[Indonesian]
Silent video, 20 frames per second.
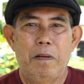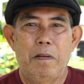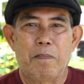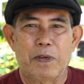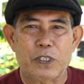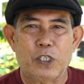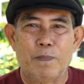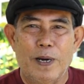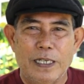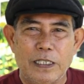
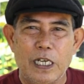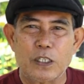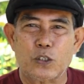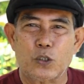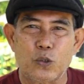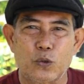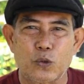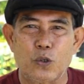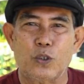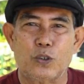Masih banyak
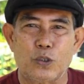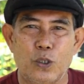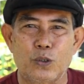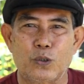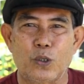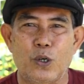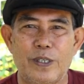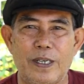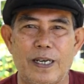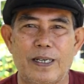
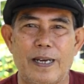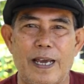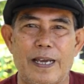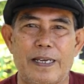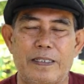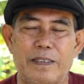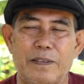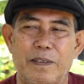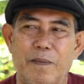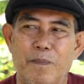contoh-contoh yang
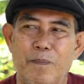lain.